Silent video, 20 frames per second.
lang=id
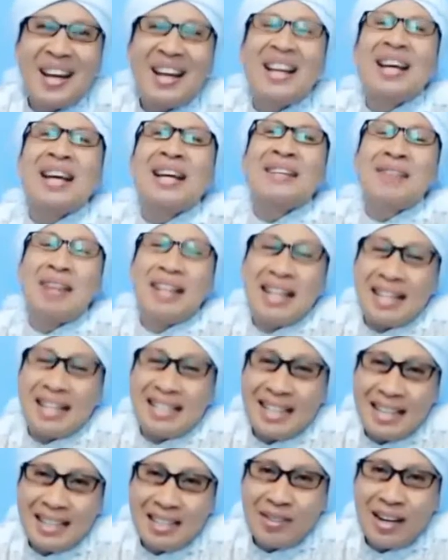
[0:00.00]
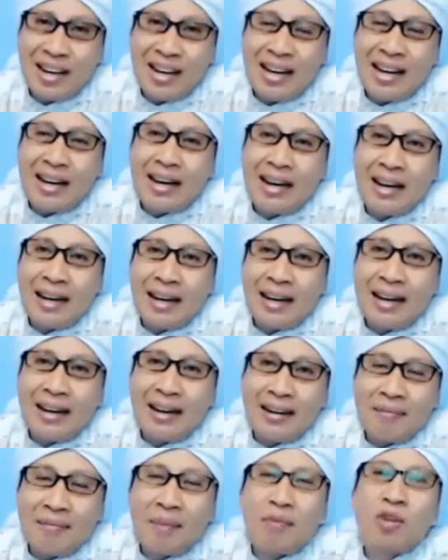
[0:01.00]
Nggak ada, nyak Saya juga,
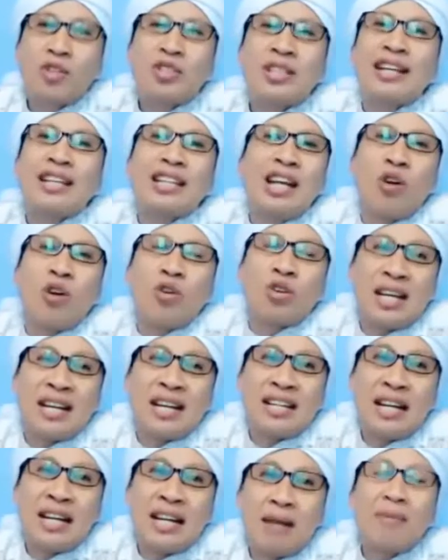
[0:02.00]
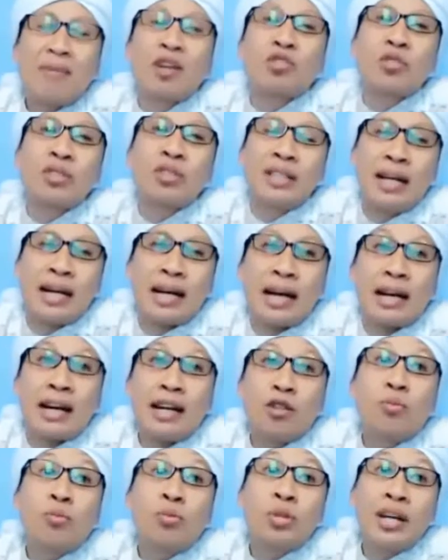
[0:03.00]
biarpun saya tidak urusan di dalam maksudnya
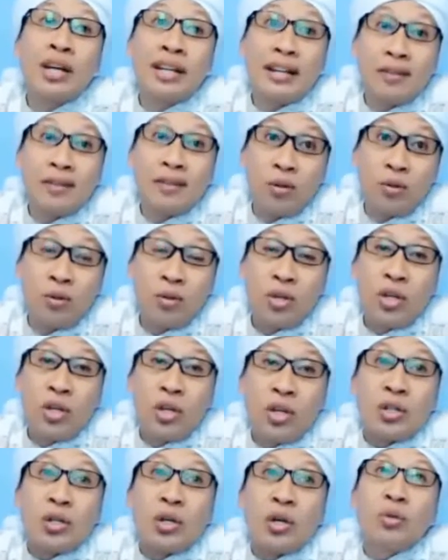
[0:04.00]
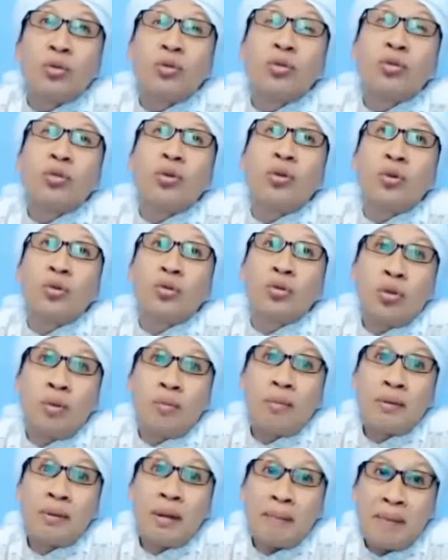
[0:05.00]
karena itu budaya dulu Eh, untuk
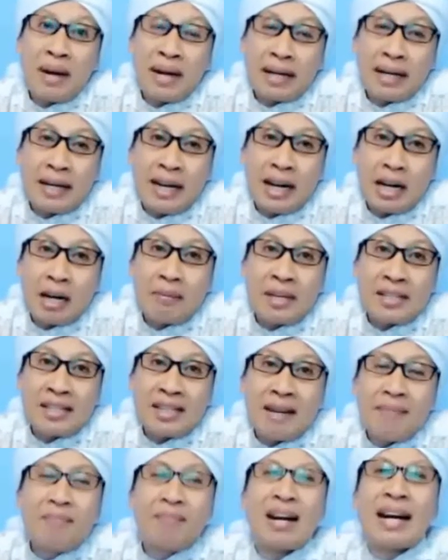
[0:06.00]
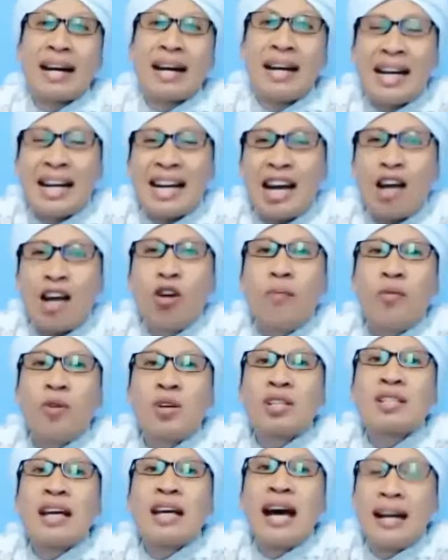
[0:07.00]
untuk menyebarkan agama Islam, maka
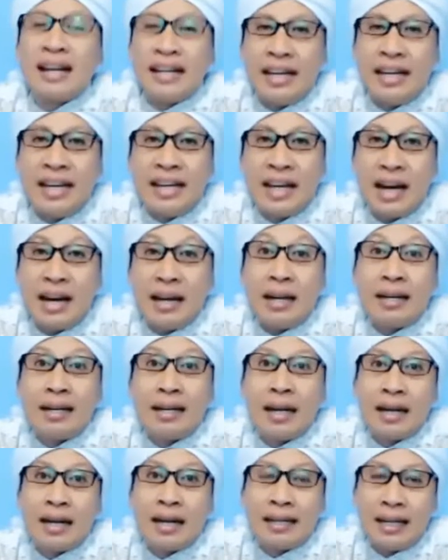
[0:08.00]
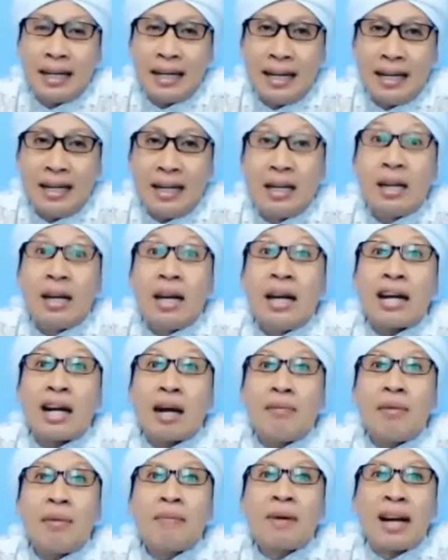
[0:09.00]
kalaupun sehari ini ada dalang-dalang,
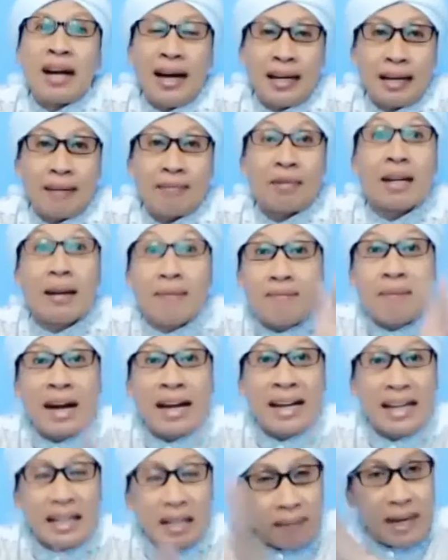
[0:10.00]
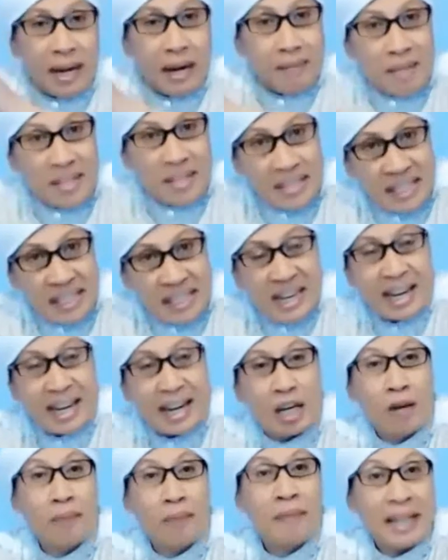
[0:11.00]
kami berharap kembali kepada
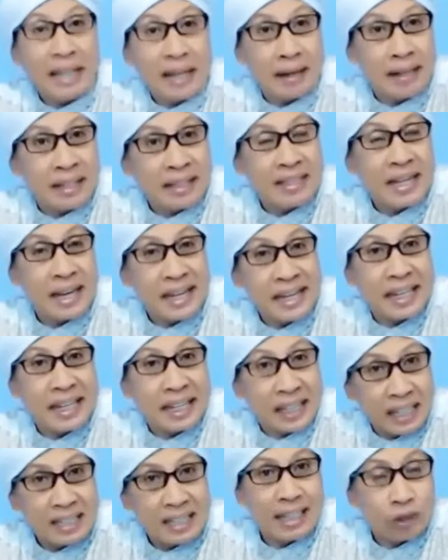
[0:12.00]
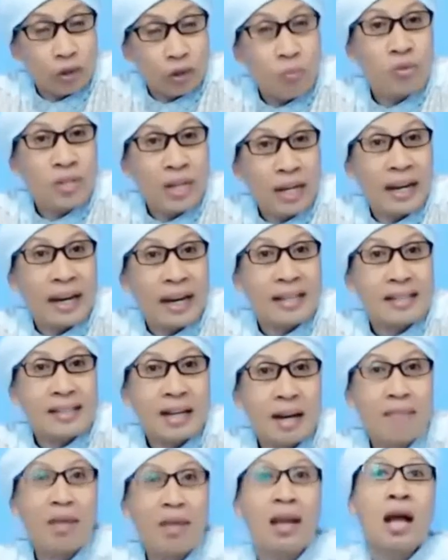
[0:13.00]
misinya kalau pengen dijadikan satu budaya yang
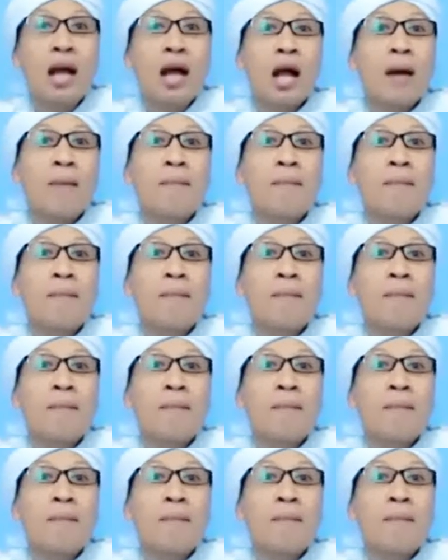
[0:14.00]
Islami,